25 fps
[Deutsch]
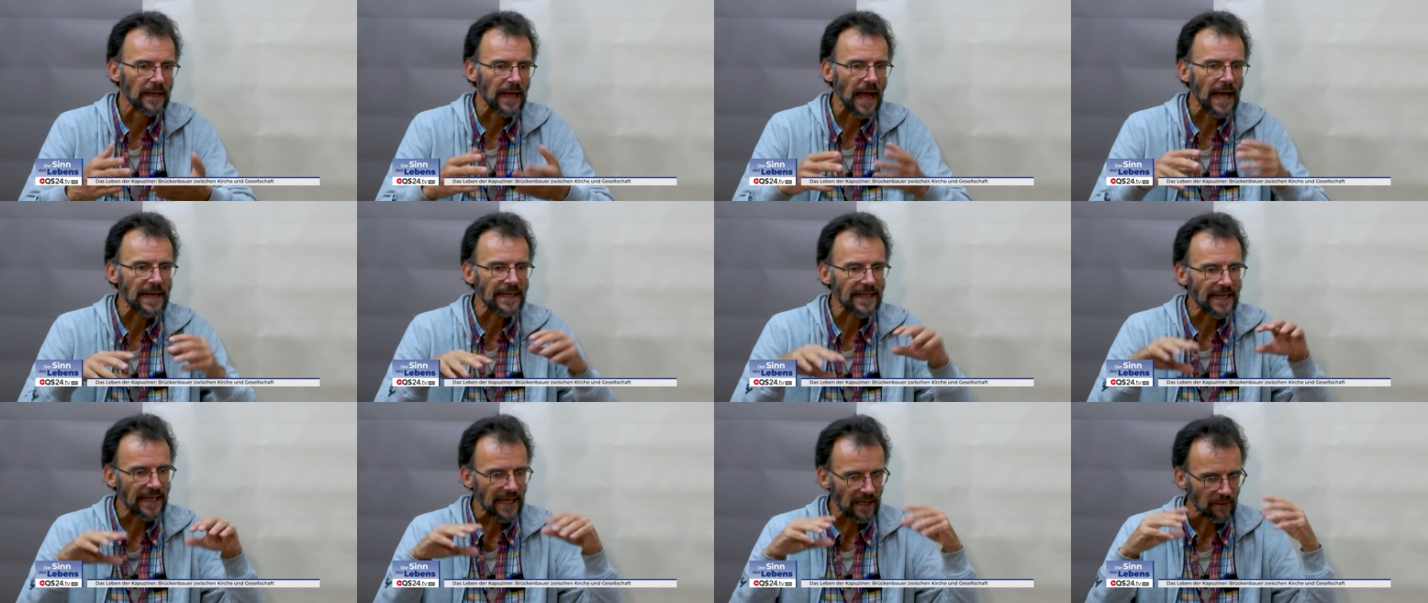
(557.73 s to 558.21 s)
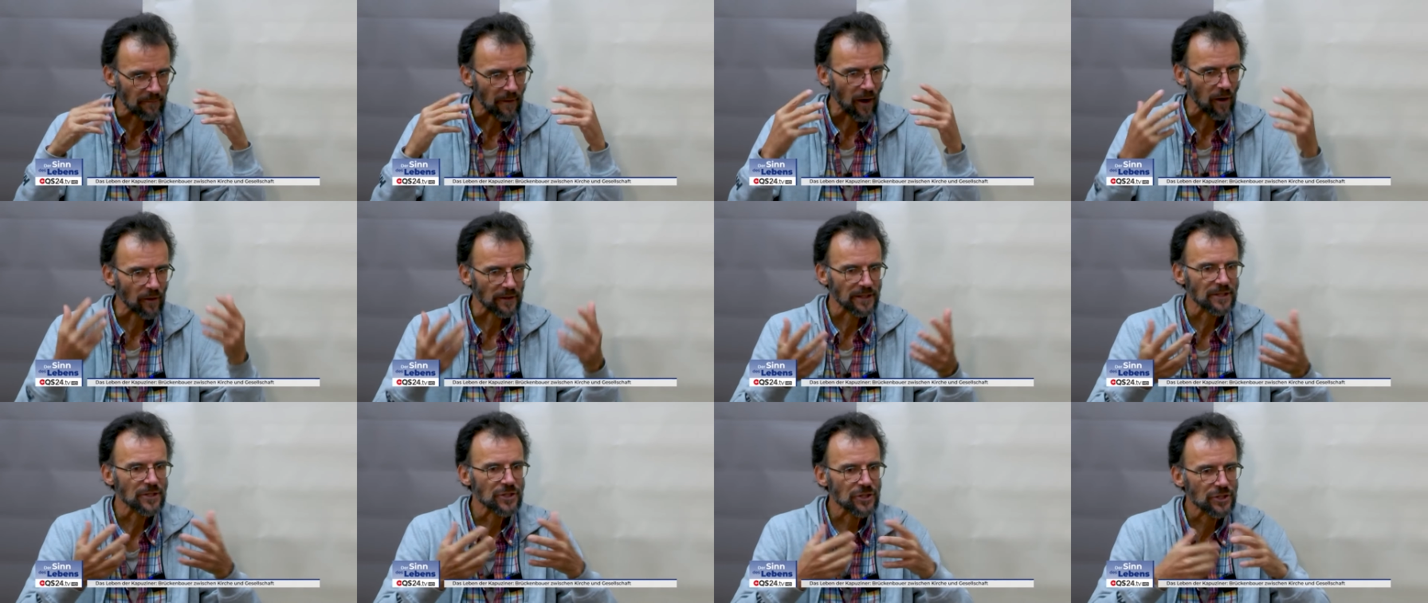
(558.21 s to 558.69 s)
eine
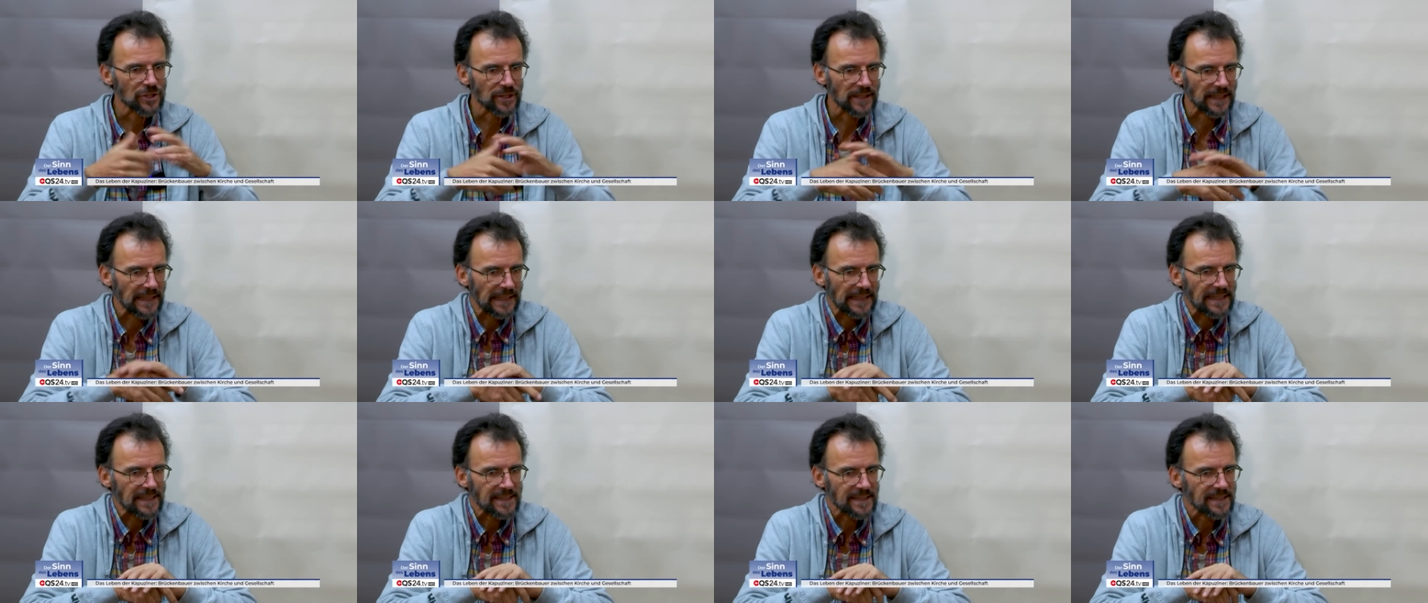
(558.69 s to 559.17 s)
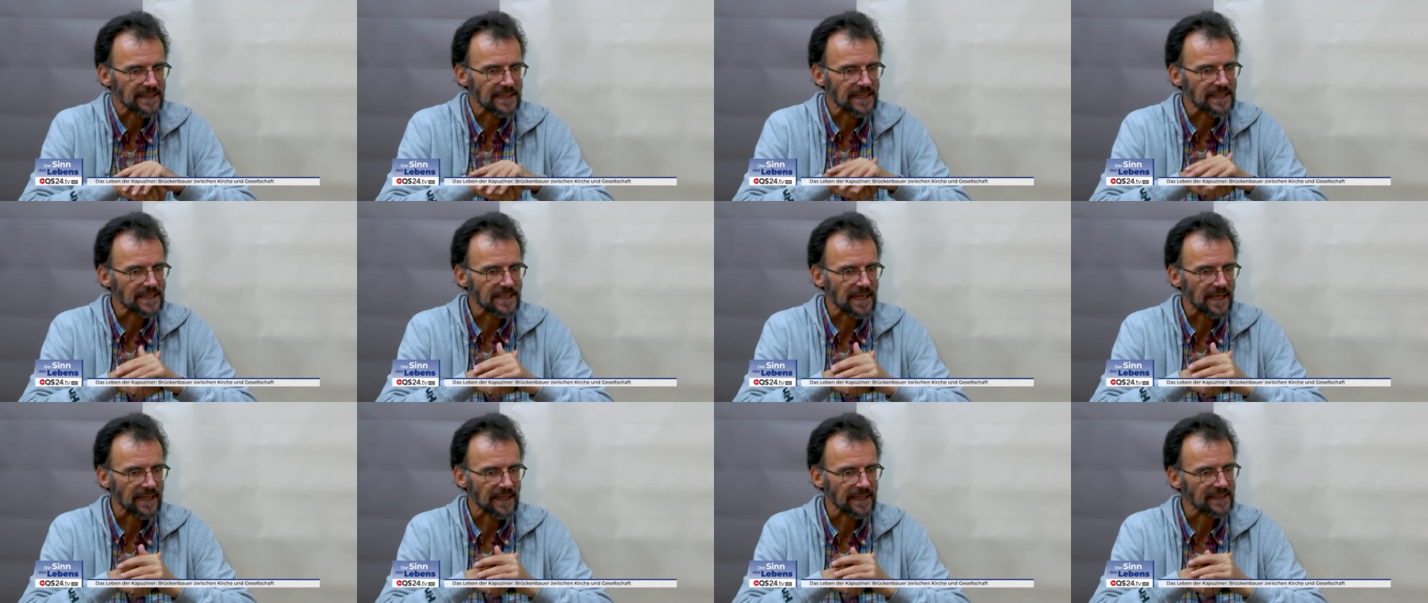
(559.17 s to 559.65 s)

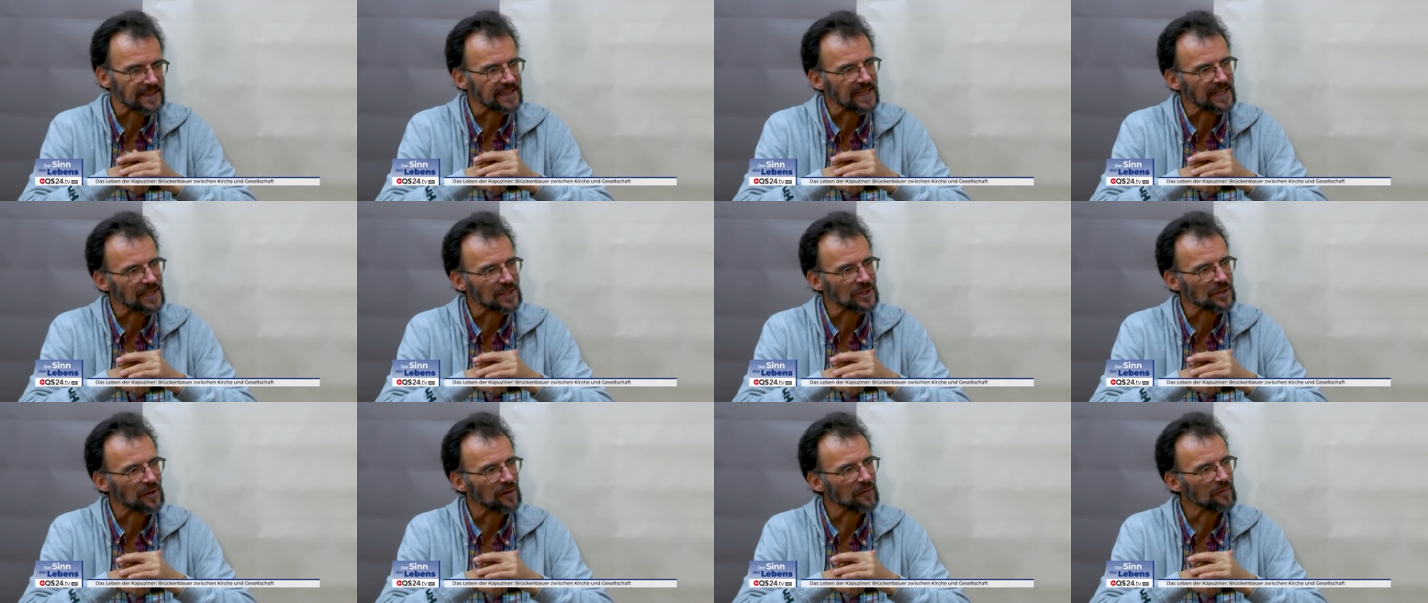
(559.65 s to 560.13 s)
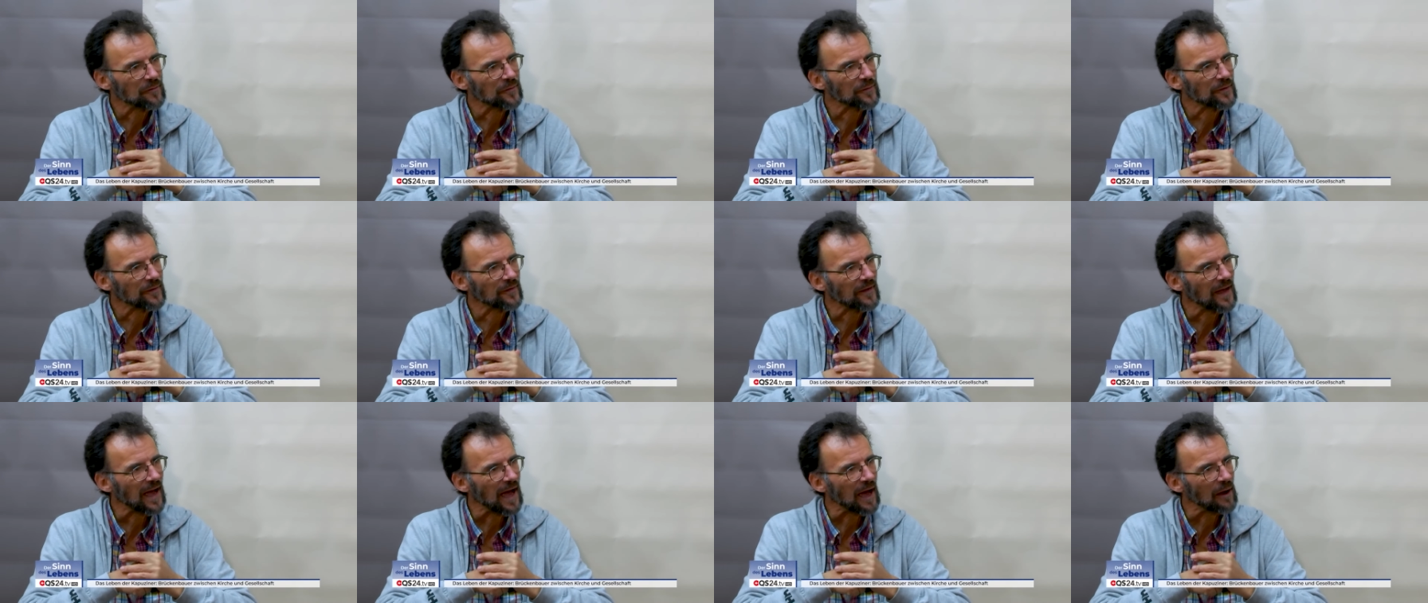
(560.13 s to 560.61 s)
germanisch-christliche Gesellschaft